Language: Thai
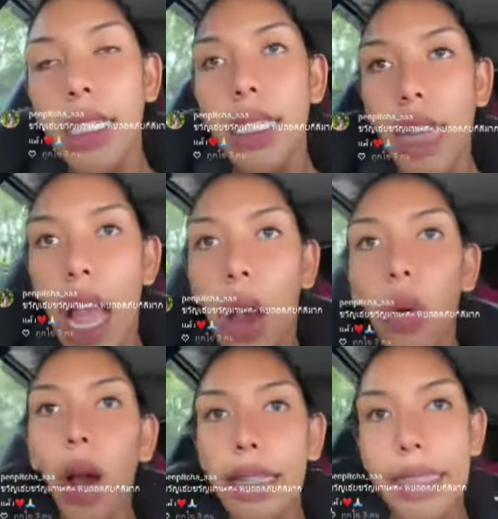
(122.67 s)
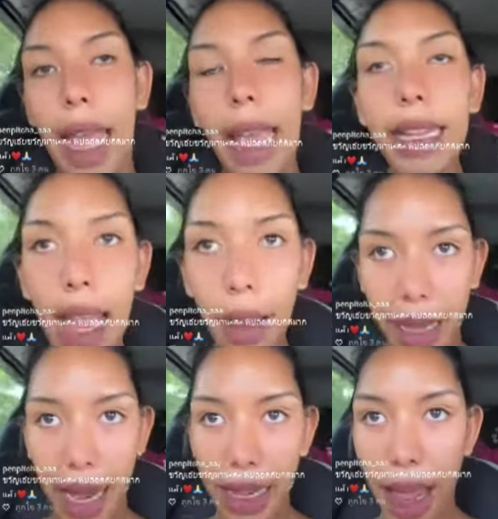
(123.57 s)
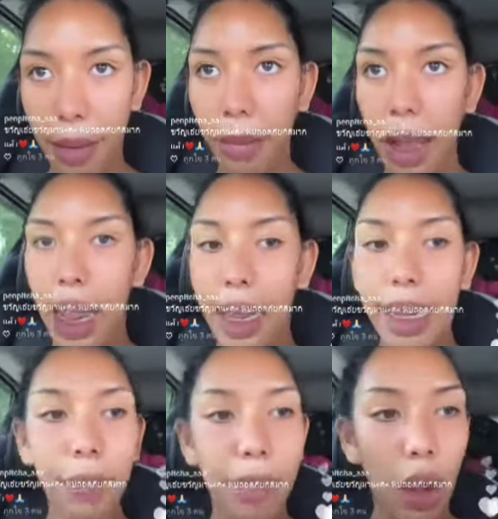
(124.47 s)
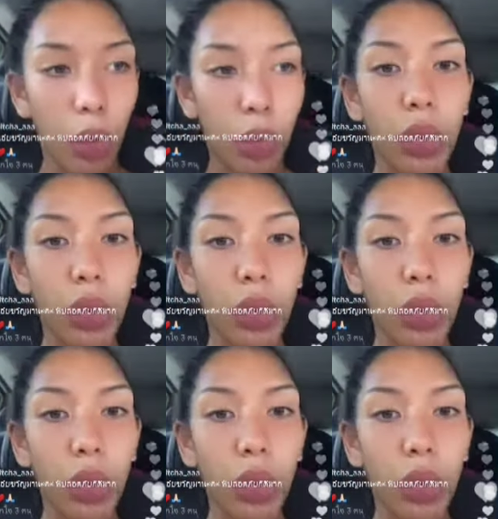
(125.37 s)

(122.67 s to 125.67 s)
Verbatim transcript: เขาอาจจะให้คำแนะนำอะไรกับเรา